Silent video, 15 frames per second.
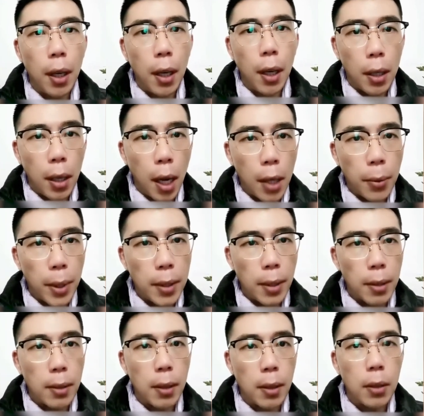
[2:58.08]
抗原检
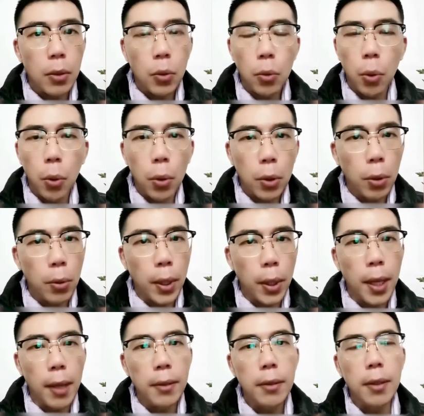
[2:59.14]
测妥妥的
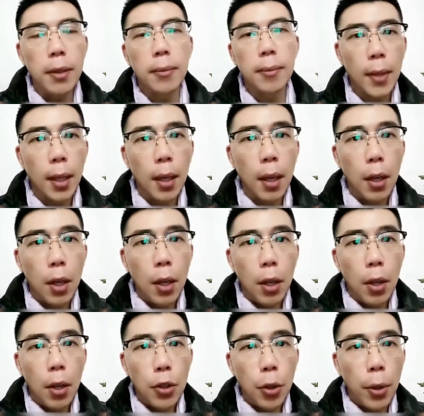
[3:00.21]
阳性。
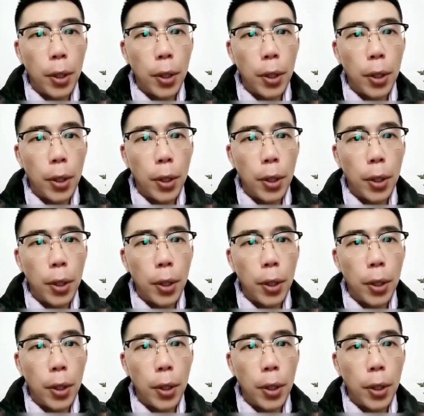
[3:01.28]
周围